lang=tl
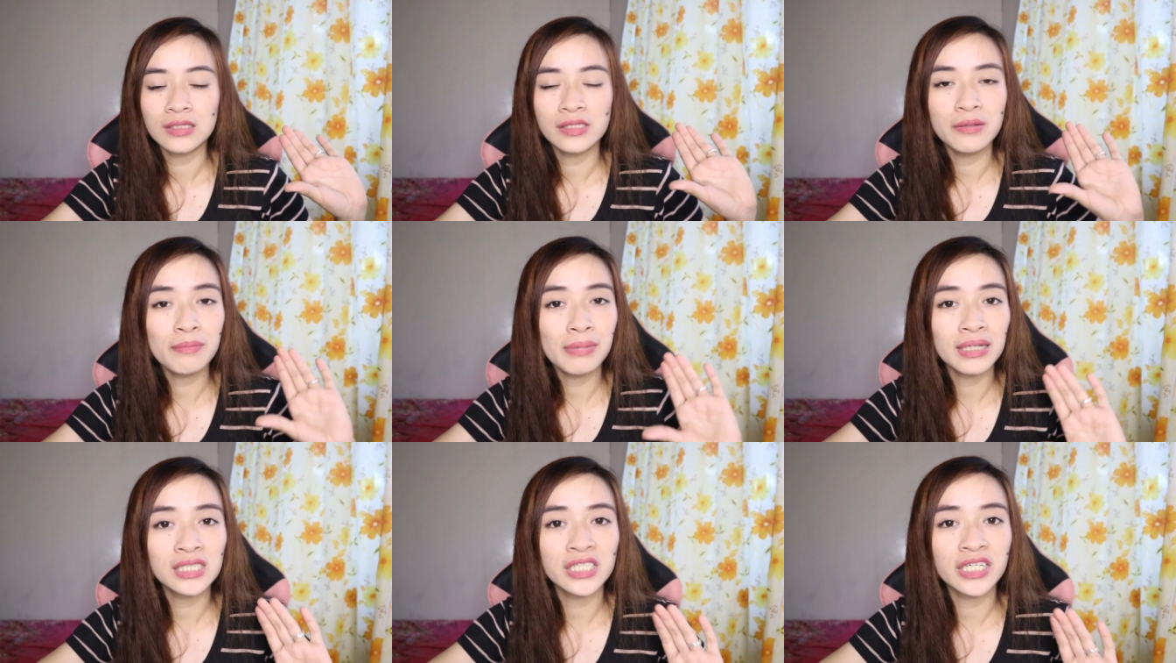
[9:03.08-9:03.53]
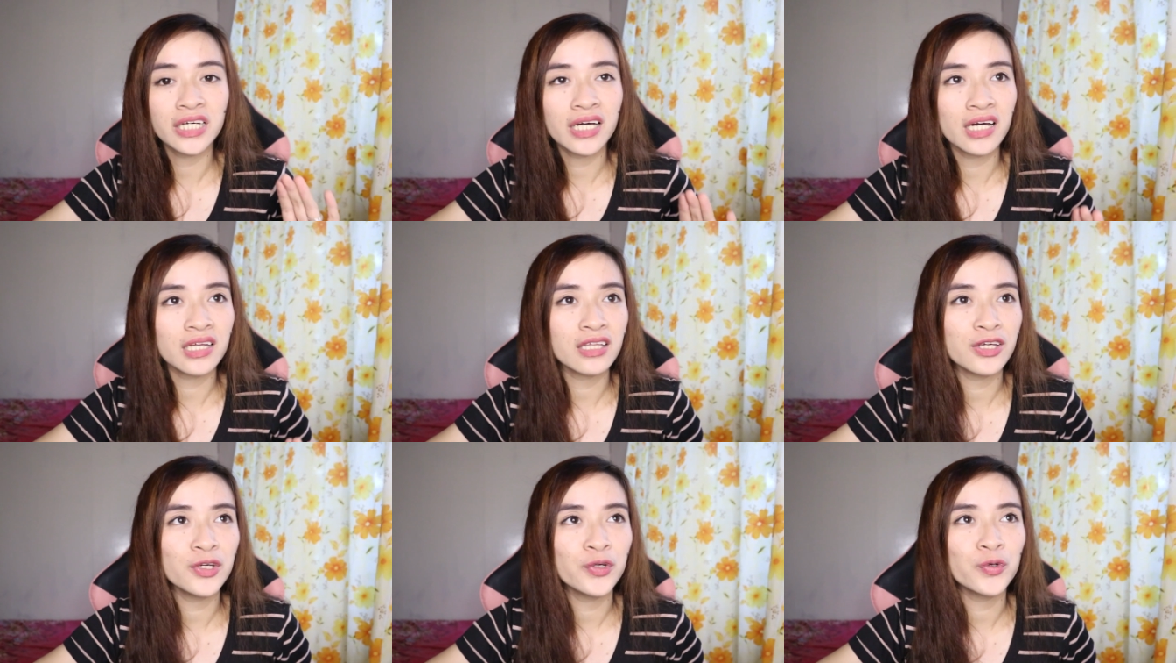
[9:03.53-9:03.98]
di ba
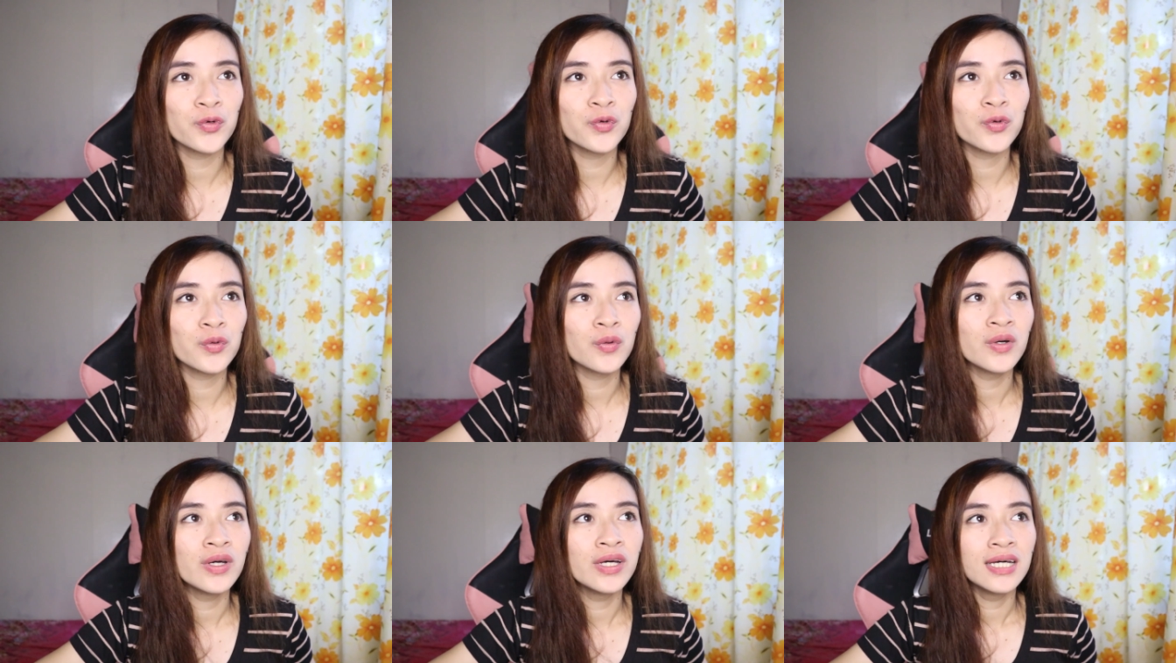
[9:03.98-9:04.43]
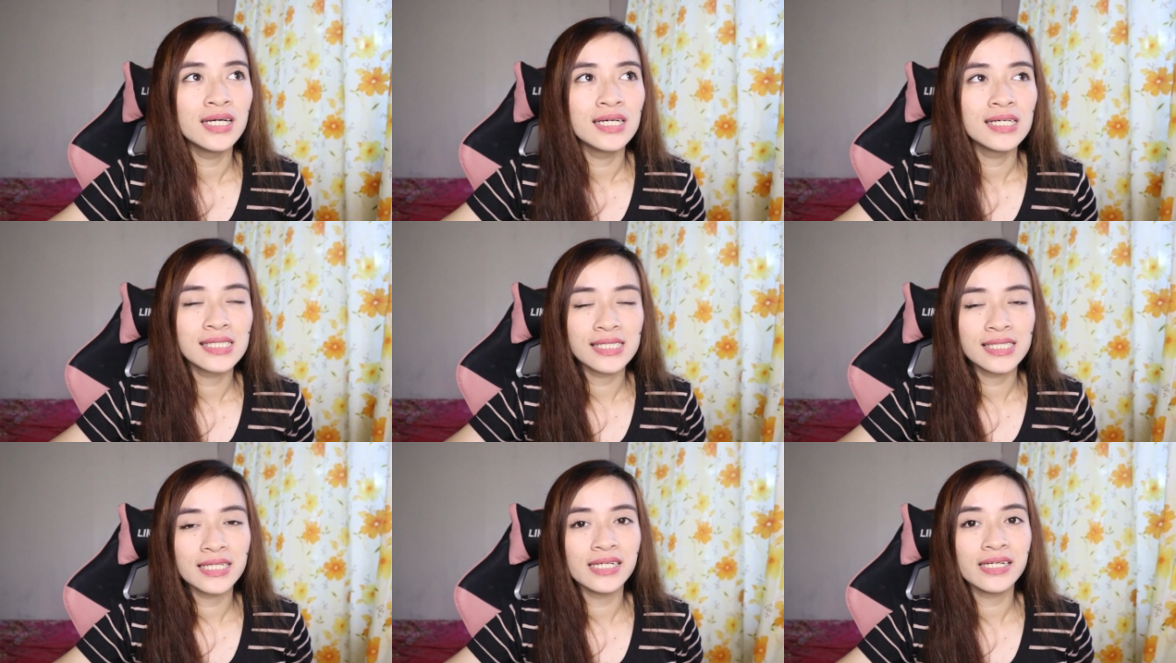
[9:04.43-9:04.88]
sikat yung
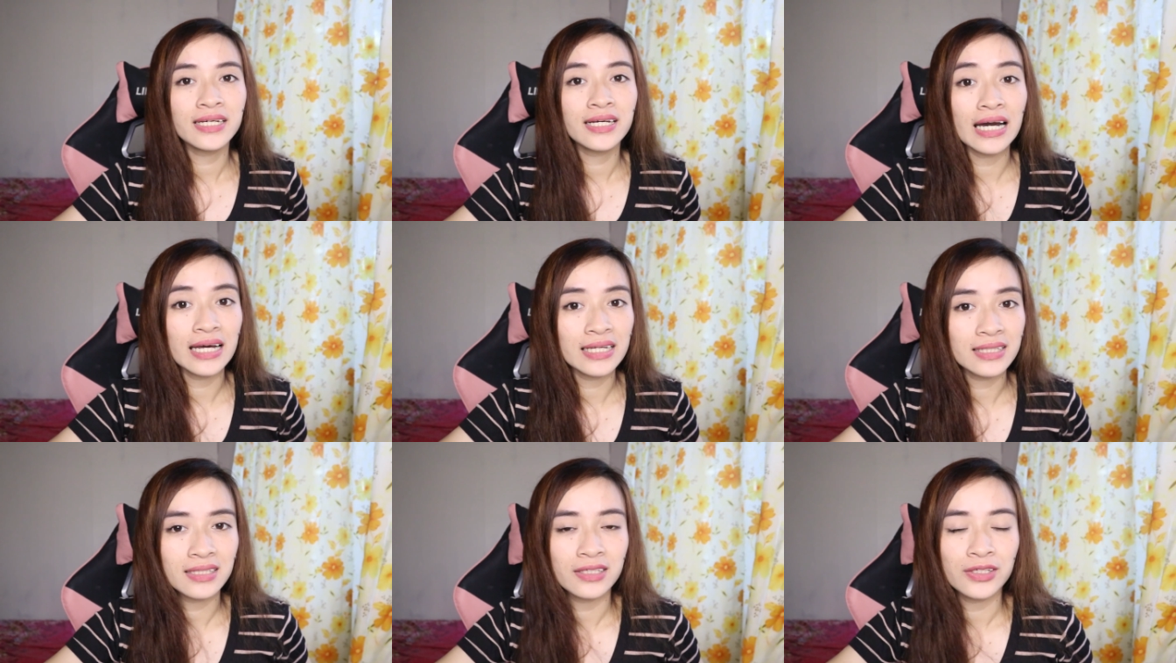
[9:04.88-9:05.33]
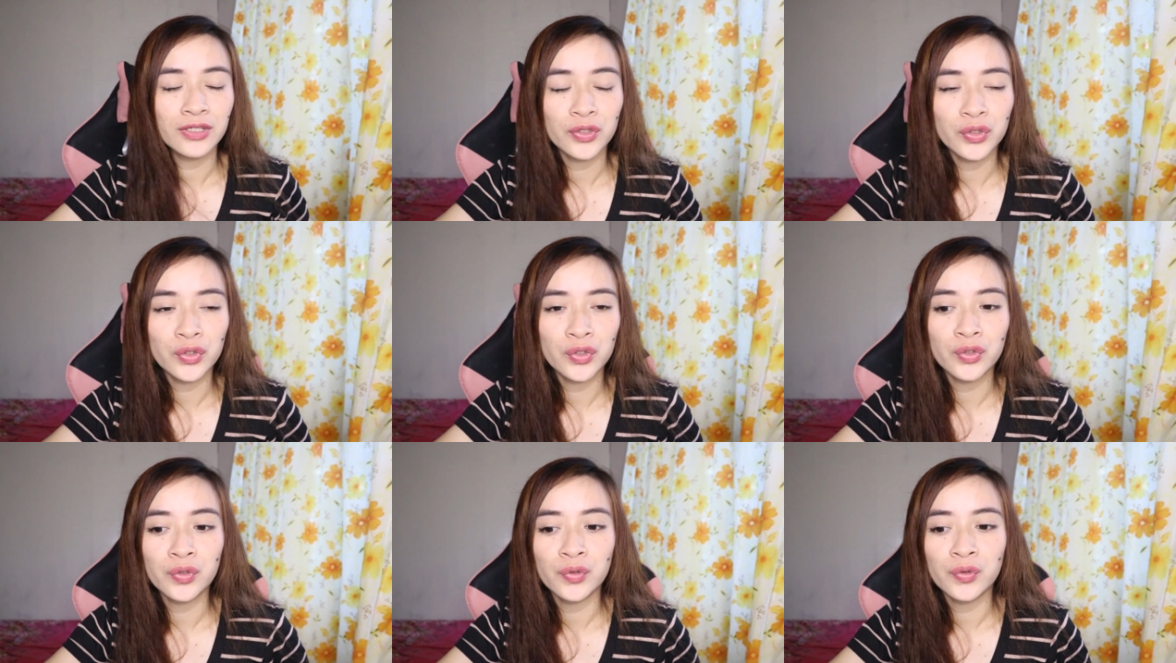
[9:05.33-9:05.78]
sikat
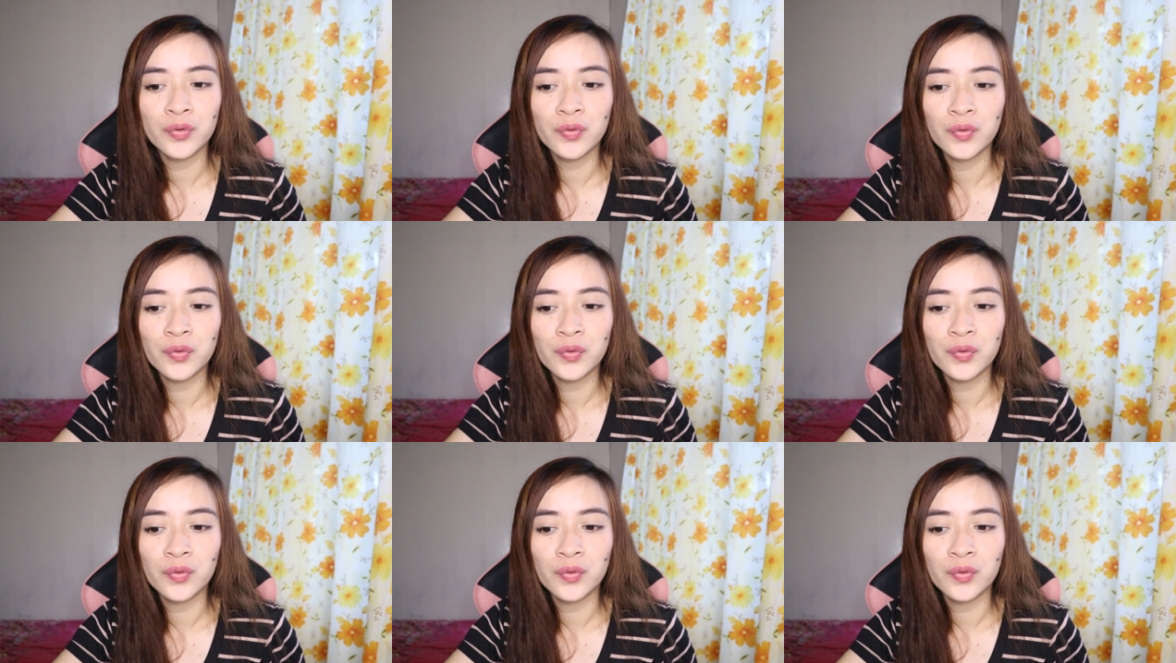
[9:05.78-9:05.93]
yung